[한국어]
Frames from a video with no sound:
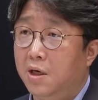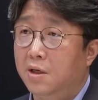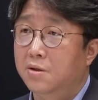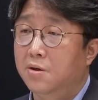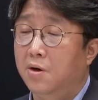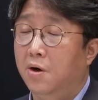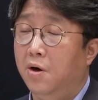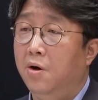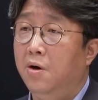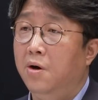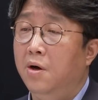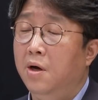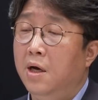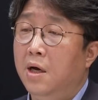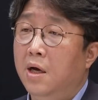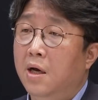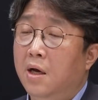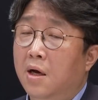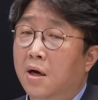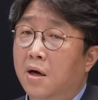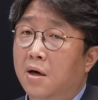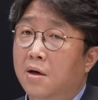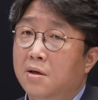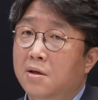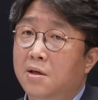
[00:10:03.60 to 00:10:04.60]
해서
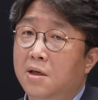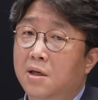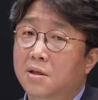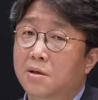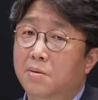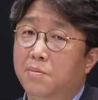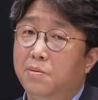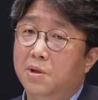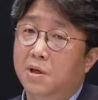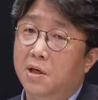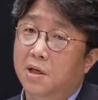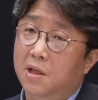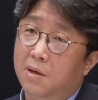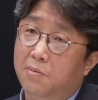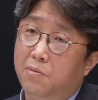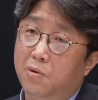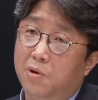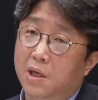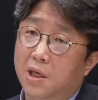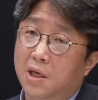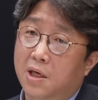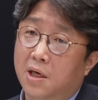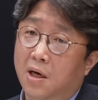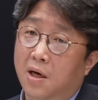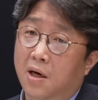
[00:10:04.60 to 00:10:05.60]
어, 그래서 그러다
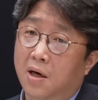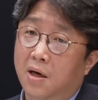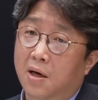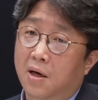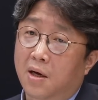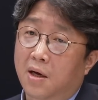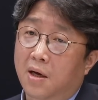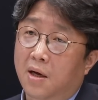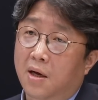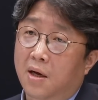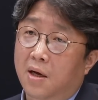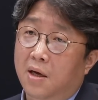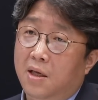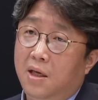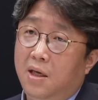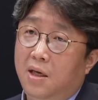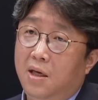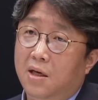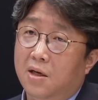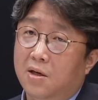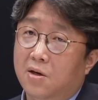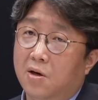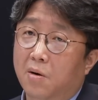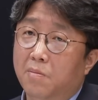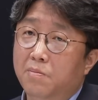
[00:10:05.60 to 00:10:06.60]
보니까
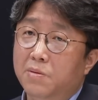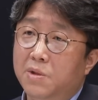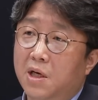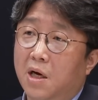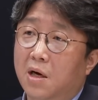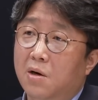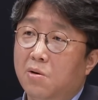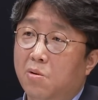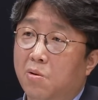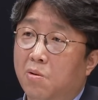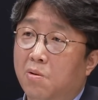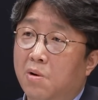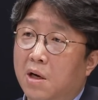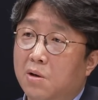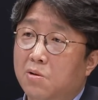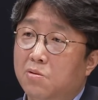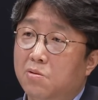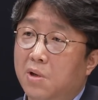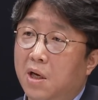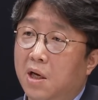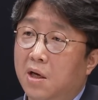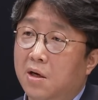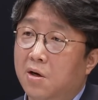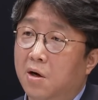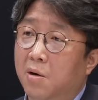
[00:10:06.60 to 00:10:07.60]
이 검찰
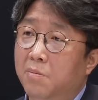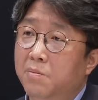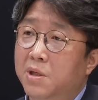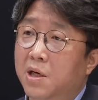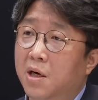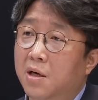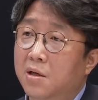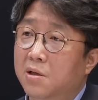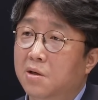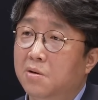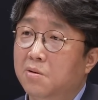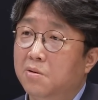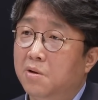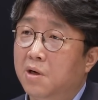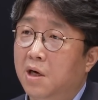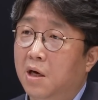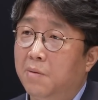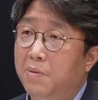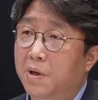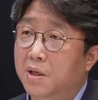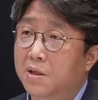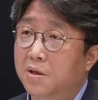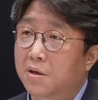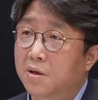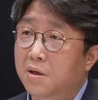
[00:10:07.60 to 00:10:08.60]
공화국의 검찰 정권
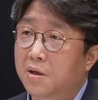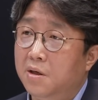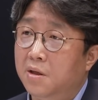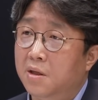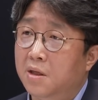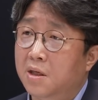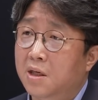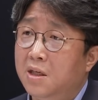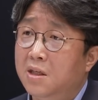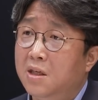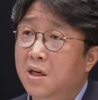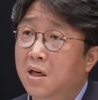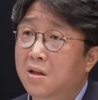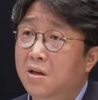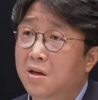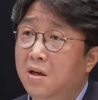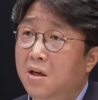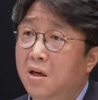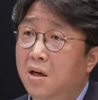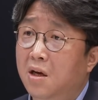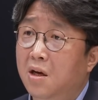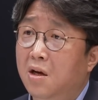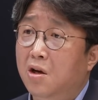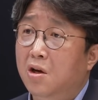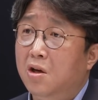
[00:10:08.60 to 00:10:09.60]
앞에서는
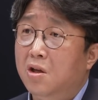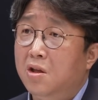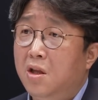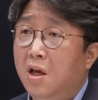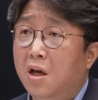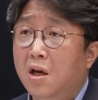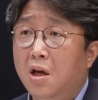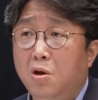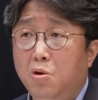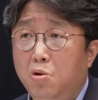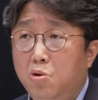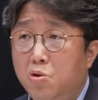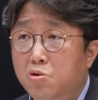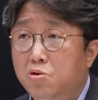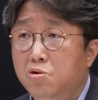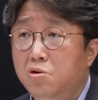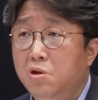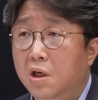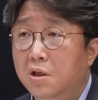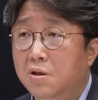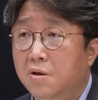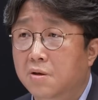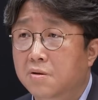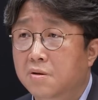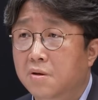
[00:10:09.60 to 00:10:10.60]
기자들이 되게
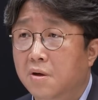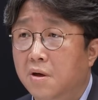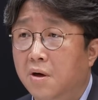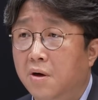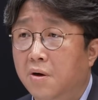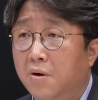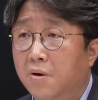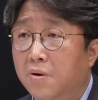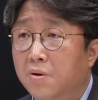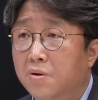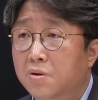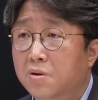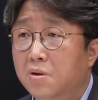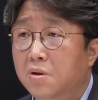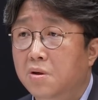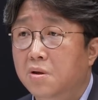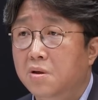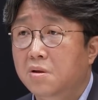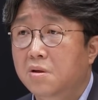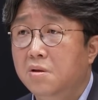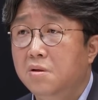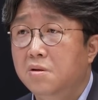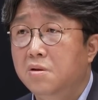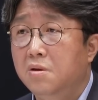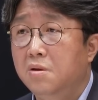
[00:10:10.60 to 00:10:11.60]
유순해졌어요. 저,
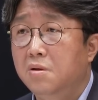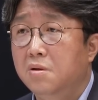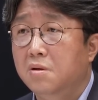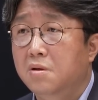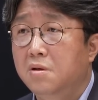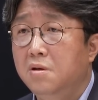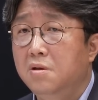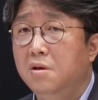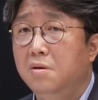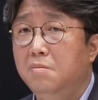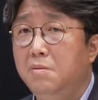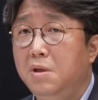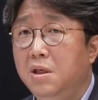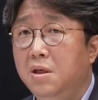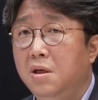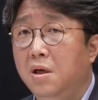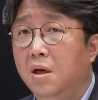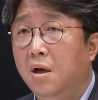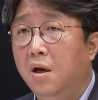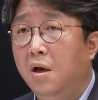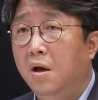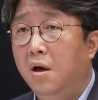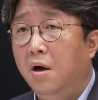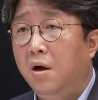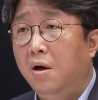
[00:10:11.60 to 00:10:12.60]
그, 저는 그 점이
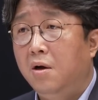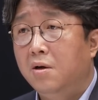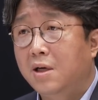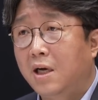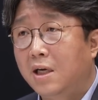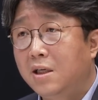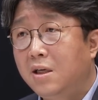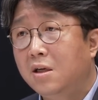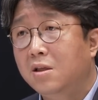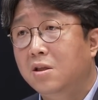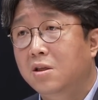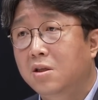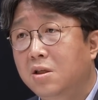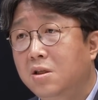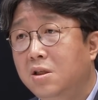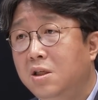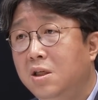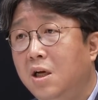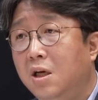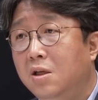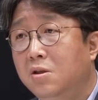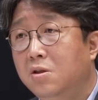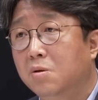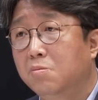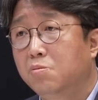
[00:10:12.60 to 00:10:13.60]
어, 가장
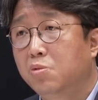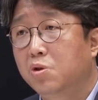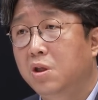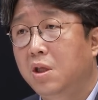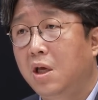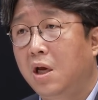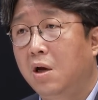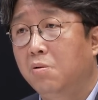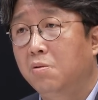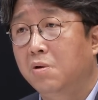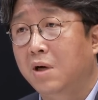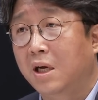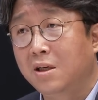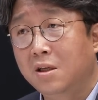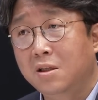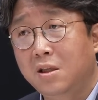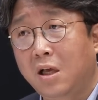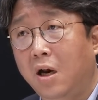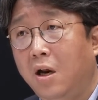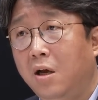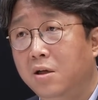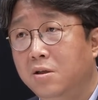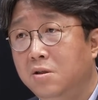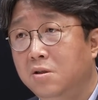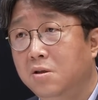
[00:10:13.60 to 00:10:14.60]
지난 정부 때하고 가장
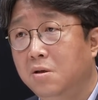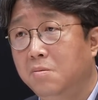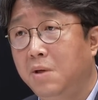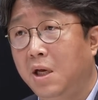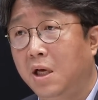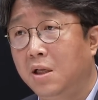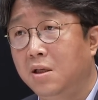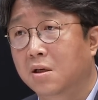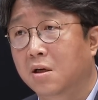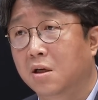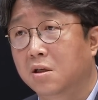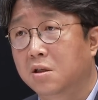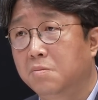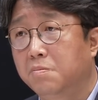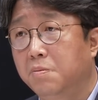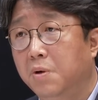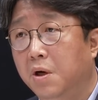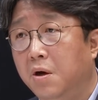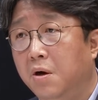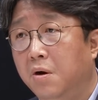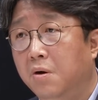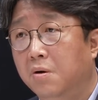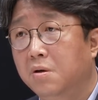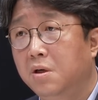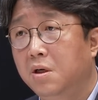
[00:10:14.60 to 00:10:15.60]
달라진 점이 아닌가 싶어요.
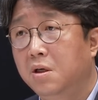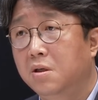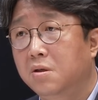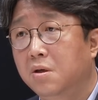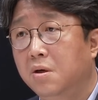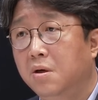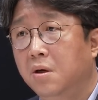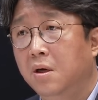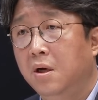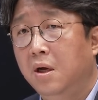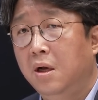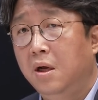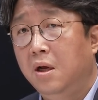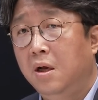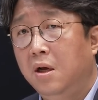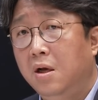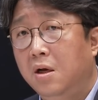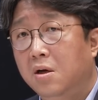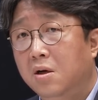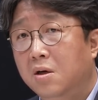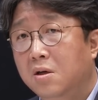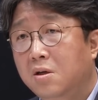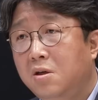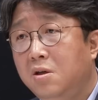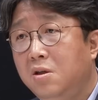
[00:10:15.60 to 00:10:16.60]
그래서
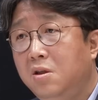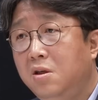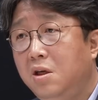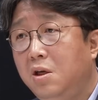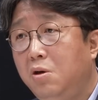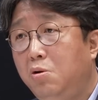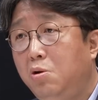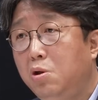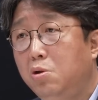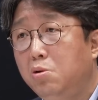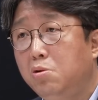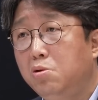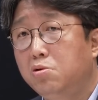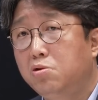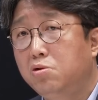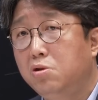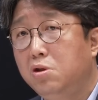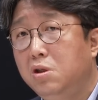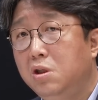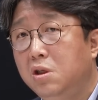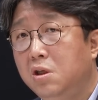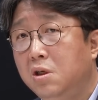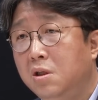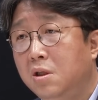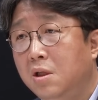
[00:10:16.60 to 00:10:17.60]
어, 그들이 휘두를 수
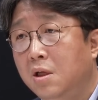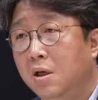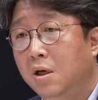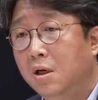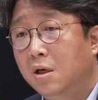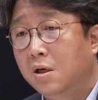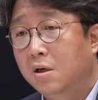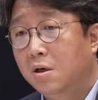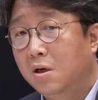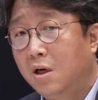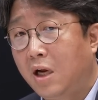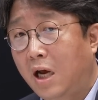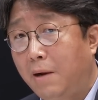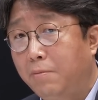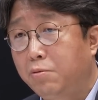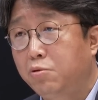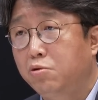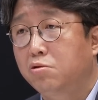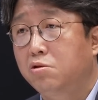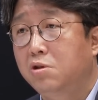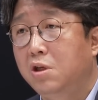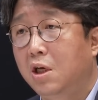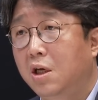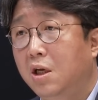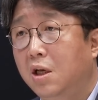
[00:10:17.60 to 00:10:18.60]
있는 그런
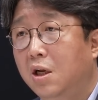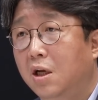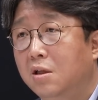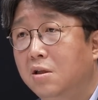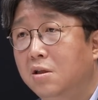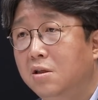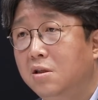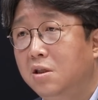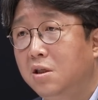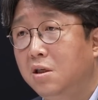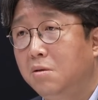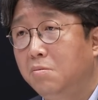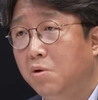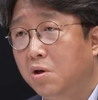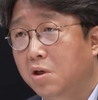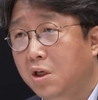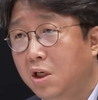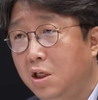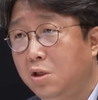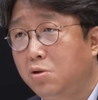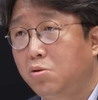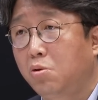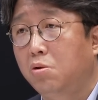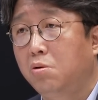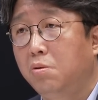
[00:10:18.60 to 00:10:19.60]
압수수색이라든지 뭐
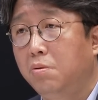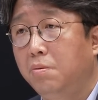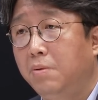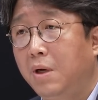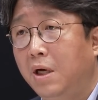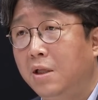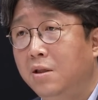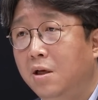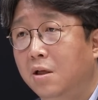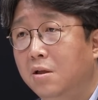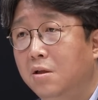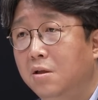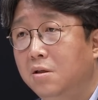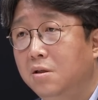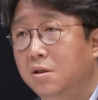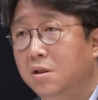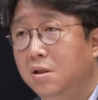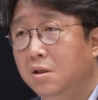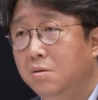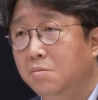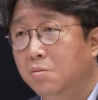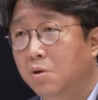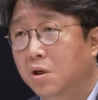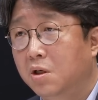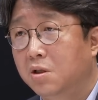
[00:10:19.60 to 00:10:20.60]
기소를 한다든지
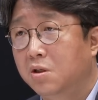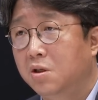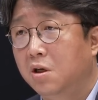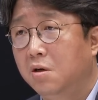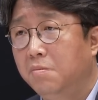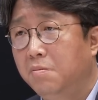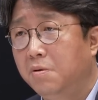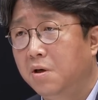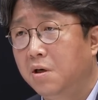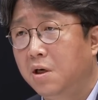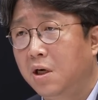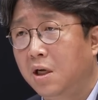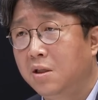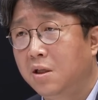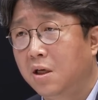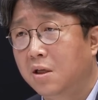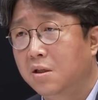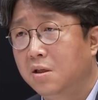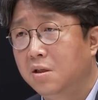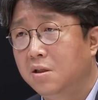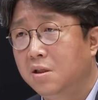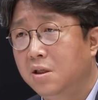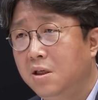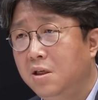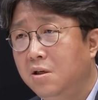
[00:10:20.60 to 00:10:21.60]
뭔가 처벌을
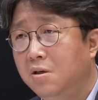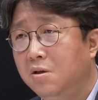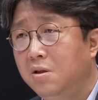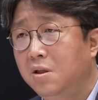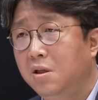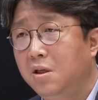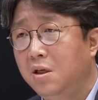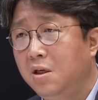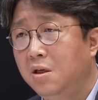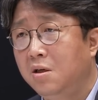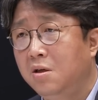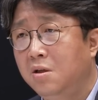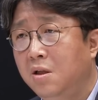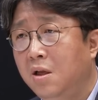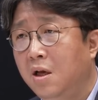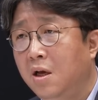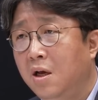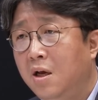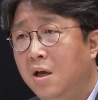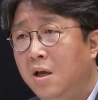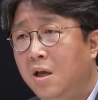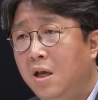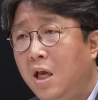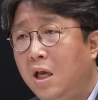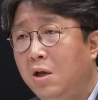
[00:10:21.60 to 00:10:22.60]
한다든지 이런 이런
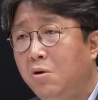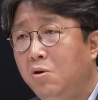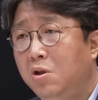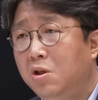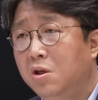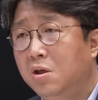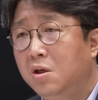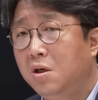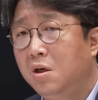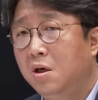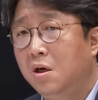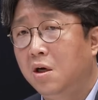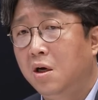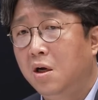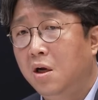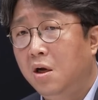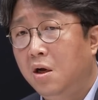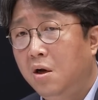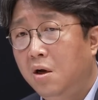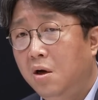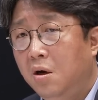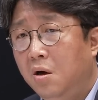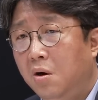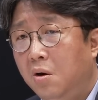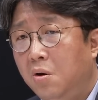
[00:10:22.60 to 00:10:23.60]
행위들을
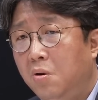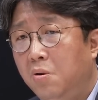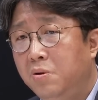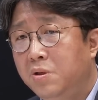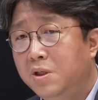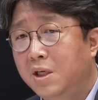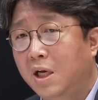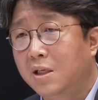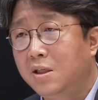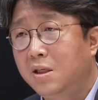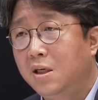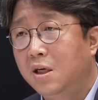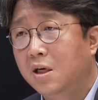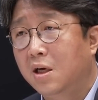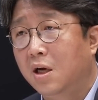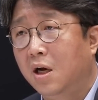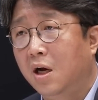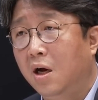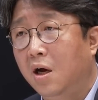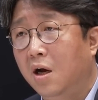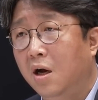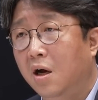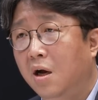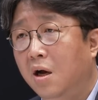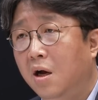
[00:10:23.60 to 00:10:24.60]
언론
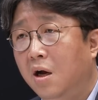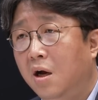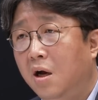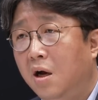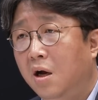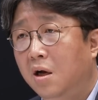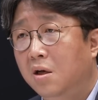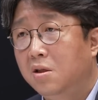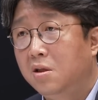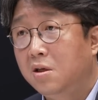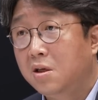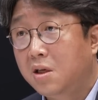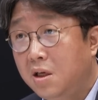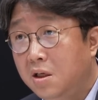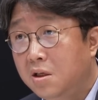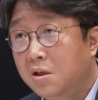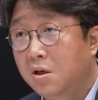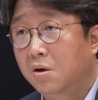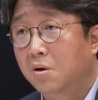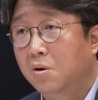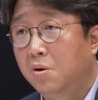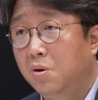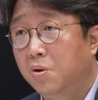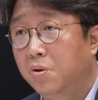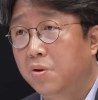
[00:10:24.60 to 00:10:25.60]
자체가 특히 이제
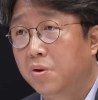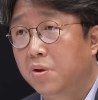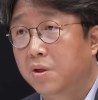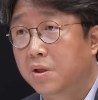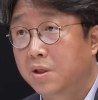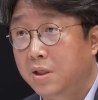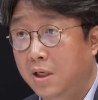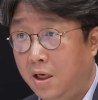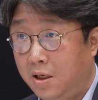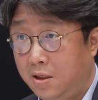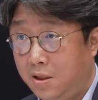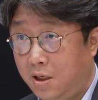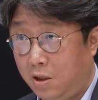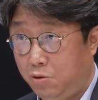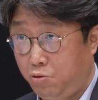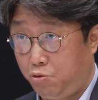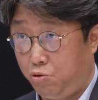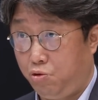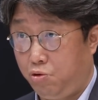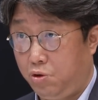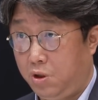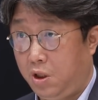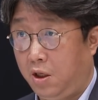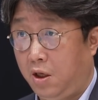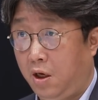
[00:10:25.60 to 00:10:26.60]
언론사 사주
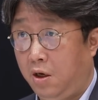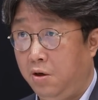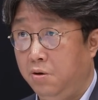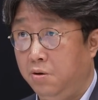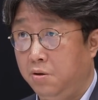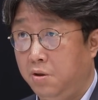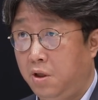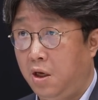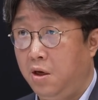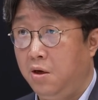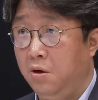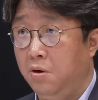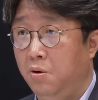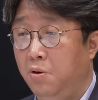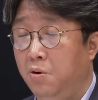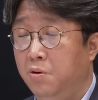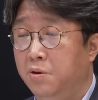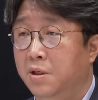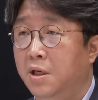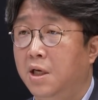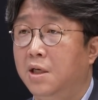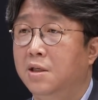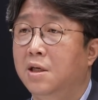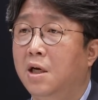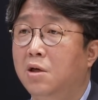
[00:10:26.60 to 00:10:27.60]
대형 대형
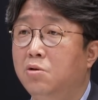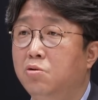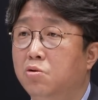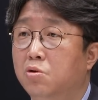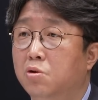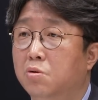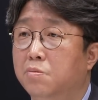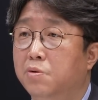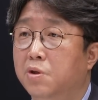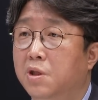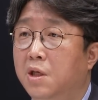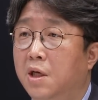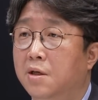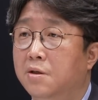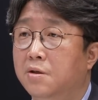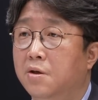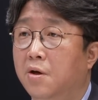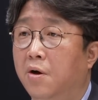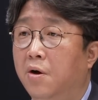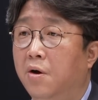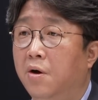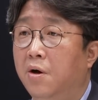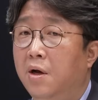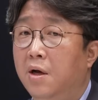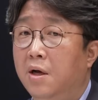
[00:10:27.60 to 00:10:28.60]
언론사의 사주들부터
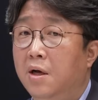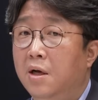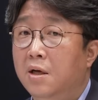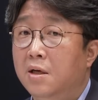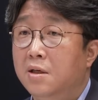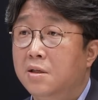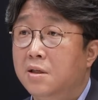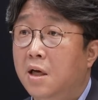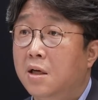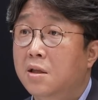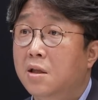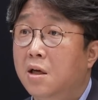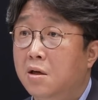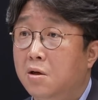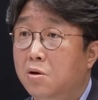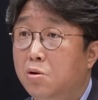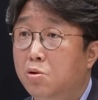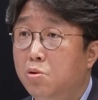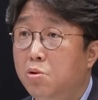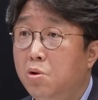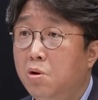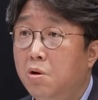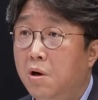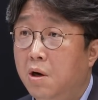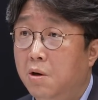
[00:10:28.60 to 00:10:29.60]
해서 상당히
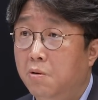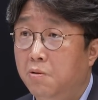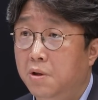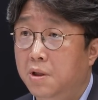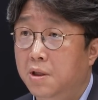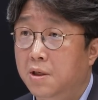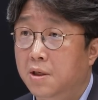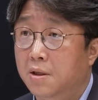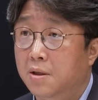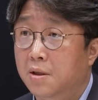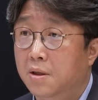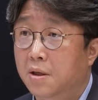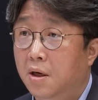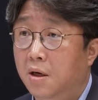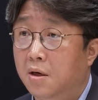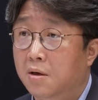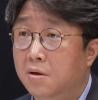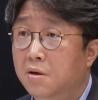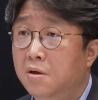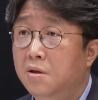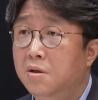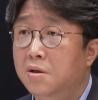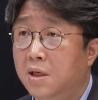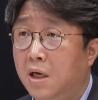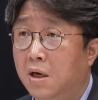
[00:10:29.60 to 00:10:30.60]
두려워하고 있는
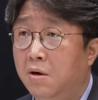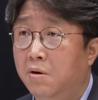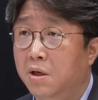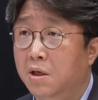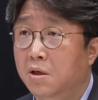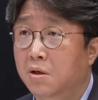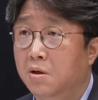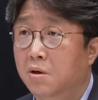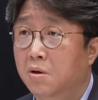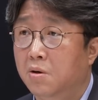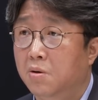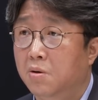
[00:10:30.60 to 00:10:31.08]
그런 상황입니다.